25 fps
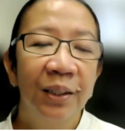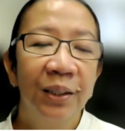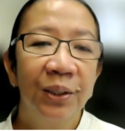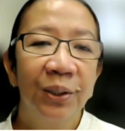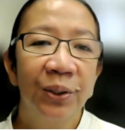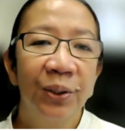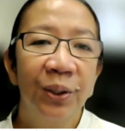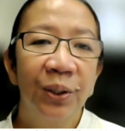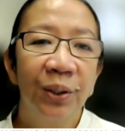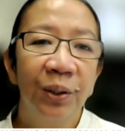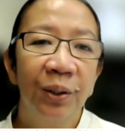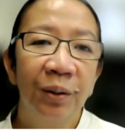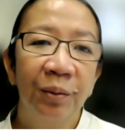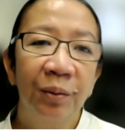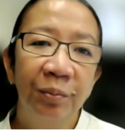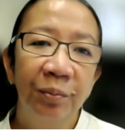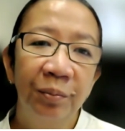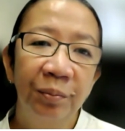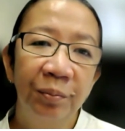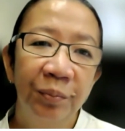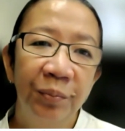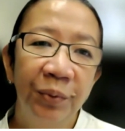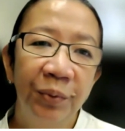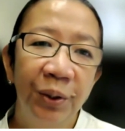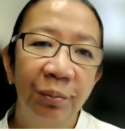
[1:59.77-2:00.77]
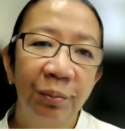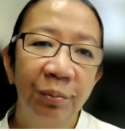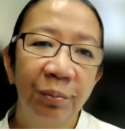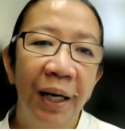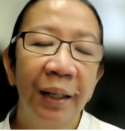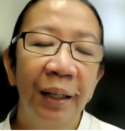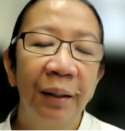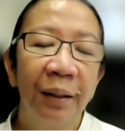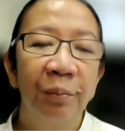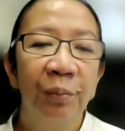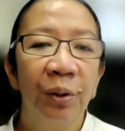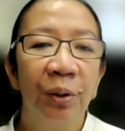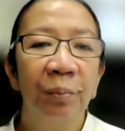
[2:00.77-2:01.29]
So, yung
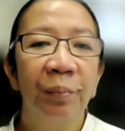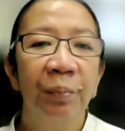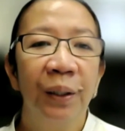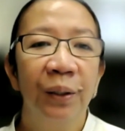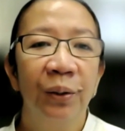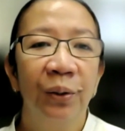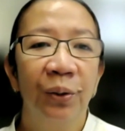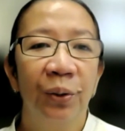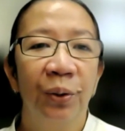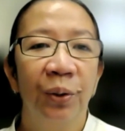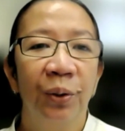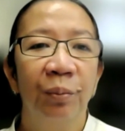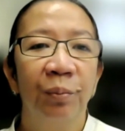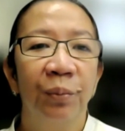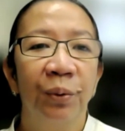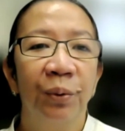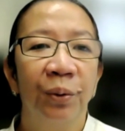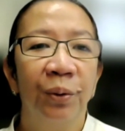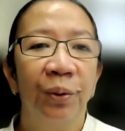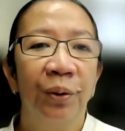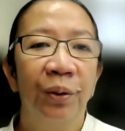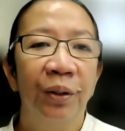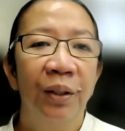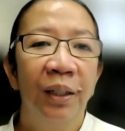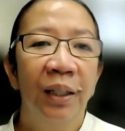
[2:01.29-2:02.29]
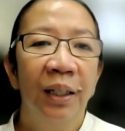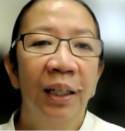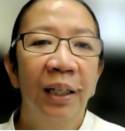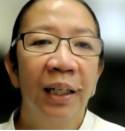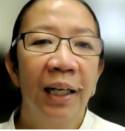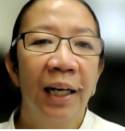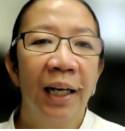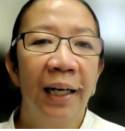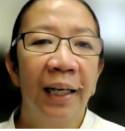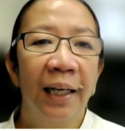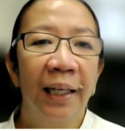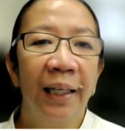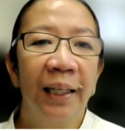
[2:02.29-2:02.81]
bayan mo ipatrol mo
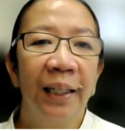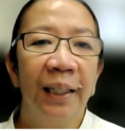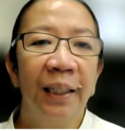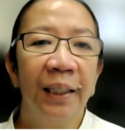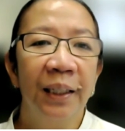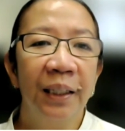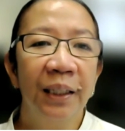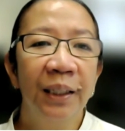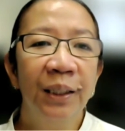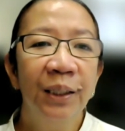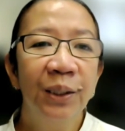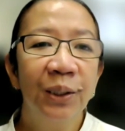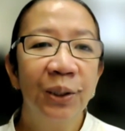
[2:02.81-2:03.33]
ay